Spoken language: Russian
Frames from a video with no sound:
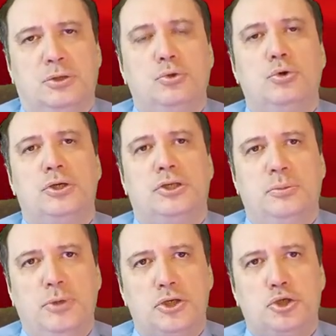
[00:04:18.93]
Город
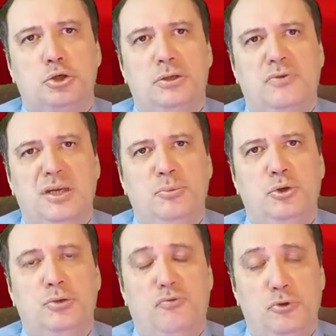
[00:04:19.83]
небольшой, в нем,
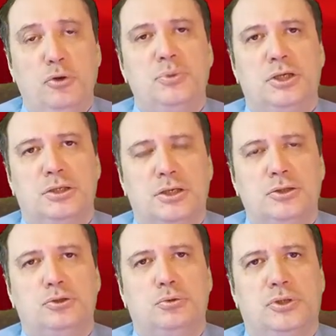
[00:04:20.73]
в нем нет
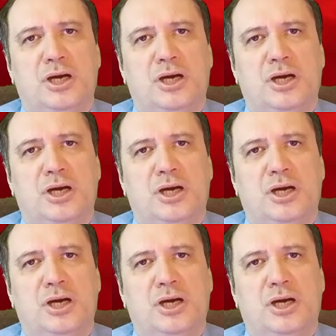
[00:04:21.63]
гарнизона,